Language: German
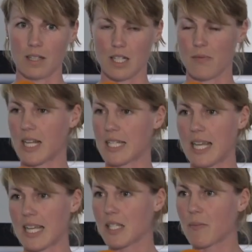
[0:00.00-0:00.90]
das war das
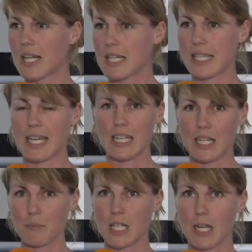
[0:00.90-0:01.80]
erste Mal, dass ich
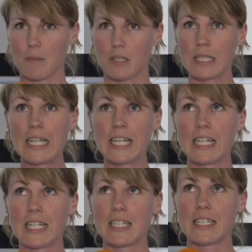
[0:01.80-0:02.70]
erlebt habe,
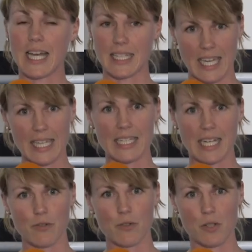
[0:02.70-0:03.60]
der hat echt
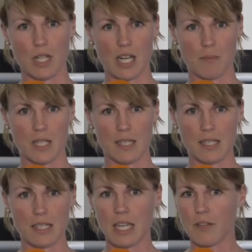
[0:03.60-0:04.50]
Einfluss gehabt. Das
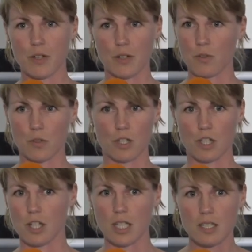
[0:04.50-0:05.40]
ist nicht einfach nur so eine
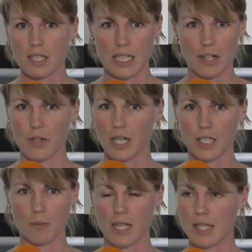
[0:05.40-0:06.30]
Geschichte, die dein
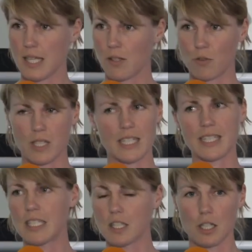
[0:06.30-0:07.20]
Vater immer erzählt und die dir
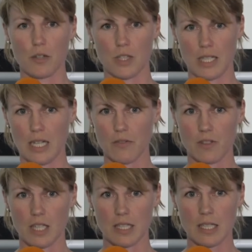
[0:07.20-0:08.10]
tierisch auf die
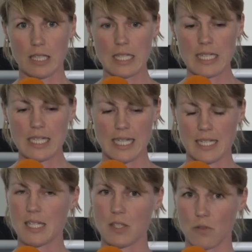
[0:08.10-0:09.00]
Nerven geht.
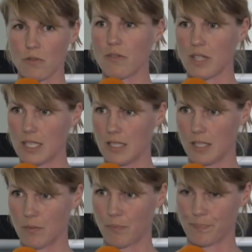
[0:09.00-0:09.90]
Das ist irgendwie
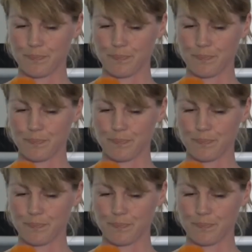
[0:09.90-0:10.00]
wichtig.